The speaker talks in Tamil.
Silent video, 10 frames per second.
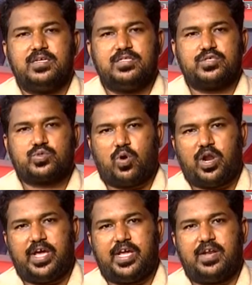இந்த
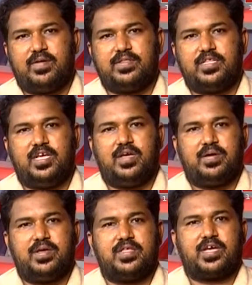ஸ்கோடா எண்ணை வந்து
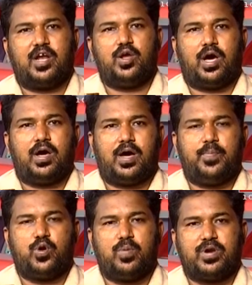இது அலு
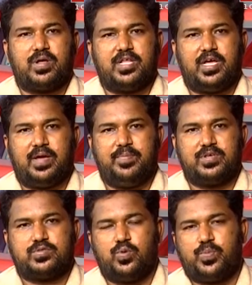அப்ரூவல் பண்ணுறது தான் எம்இ
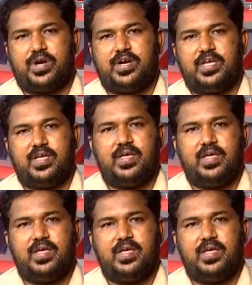சூப்ரண்டு